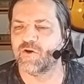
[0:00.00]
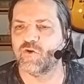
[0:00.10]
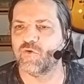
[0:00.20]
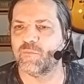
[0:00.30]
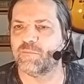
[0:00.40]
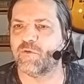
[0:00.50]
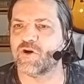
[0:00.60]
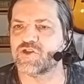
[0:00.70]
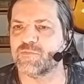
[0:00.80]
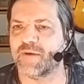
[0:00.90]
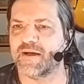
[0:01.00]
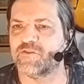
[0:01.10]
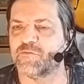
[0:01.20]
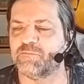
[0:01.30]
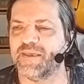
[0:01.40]
não pode
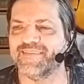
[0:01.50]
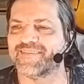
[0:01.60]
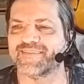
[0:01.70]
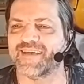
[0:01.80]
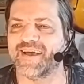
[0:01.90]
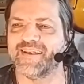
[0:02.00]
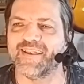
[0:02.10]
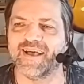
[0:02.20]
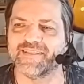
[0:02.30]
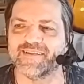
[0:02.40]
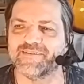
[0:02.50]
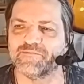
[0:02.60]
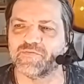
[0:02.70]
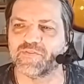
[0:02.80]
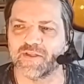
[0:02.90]
mais pensar em nada,
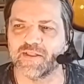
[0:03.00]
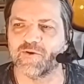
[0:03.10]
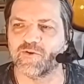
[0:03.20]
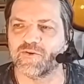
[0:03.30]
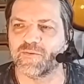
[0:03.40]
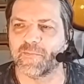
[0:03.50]
entendeu?